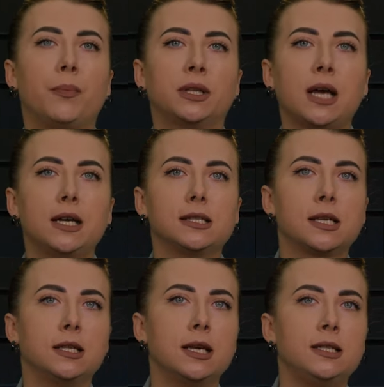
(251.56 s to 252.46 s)

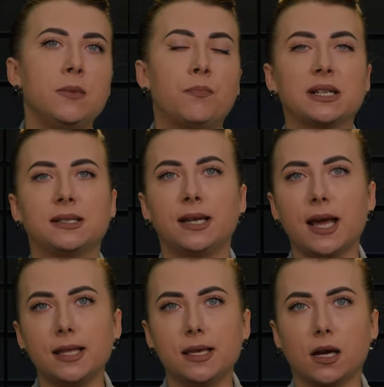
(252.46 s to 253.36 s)
пытается найти
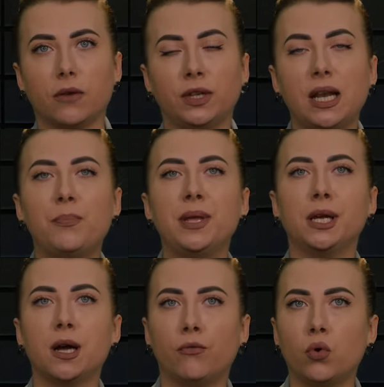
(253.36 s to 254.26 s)
посредников для
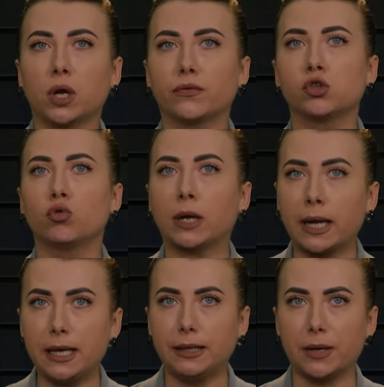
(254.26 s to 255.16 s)
переговоров с
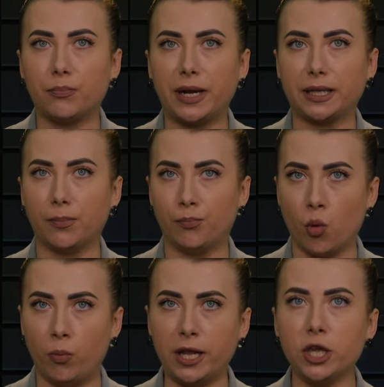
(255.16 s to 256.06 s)
Украиной, при этом
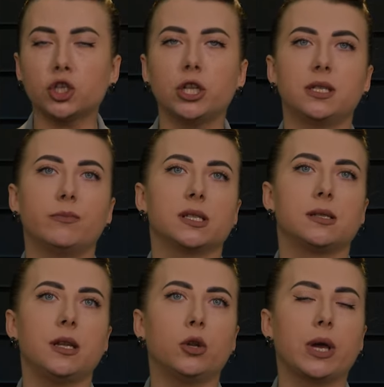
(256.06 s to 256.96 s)
публично
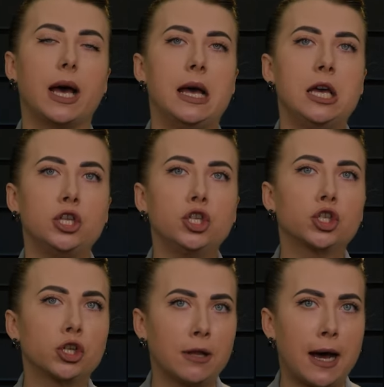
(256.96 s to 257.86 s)
демонстрируя
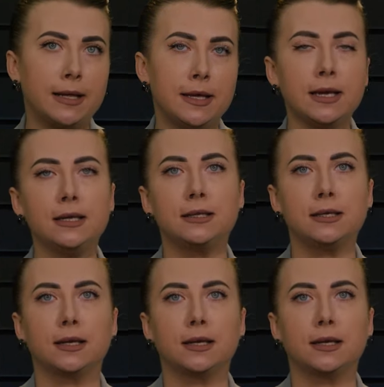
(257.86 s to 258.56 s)
нежелание идти